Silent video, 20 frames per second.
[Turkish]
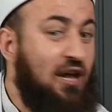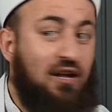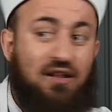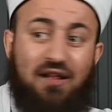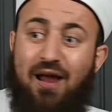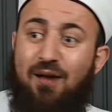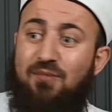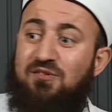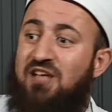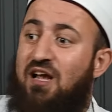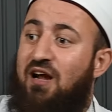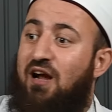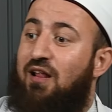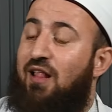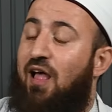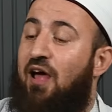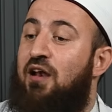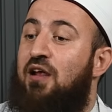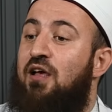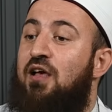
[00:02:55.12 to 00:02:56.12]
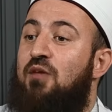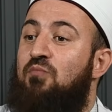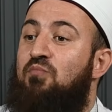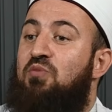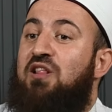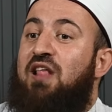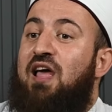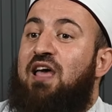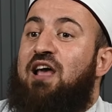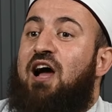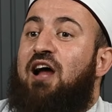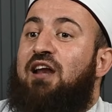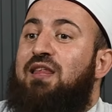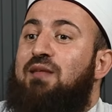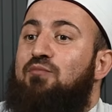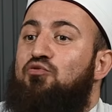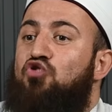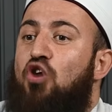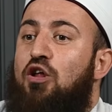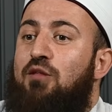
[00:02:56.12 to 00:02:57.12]
yiyeceklerimize kadar. Bir de
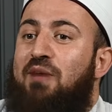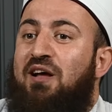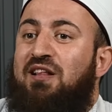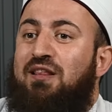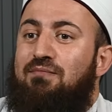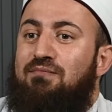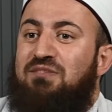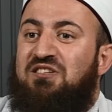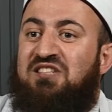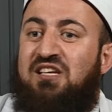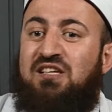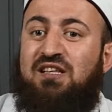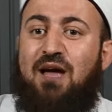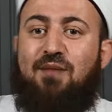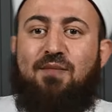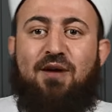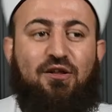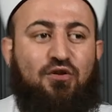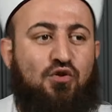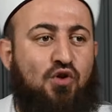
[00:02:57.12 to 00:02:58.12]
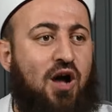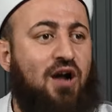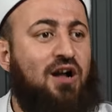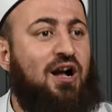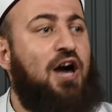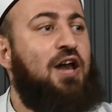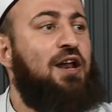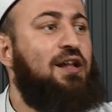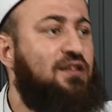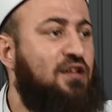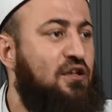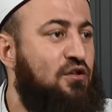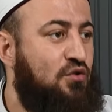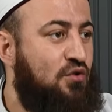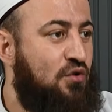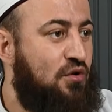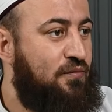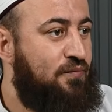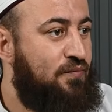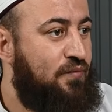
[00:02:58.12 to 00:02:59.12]
yardımcı olmadın mı sitem ediyor, hakaret
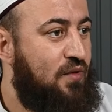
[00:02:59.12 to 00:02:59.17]
ediyor.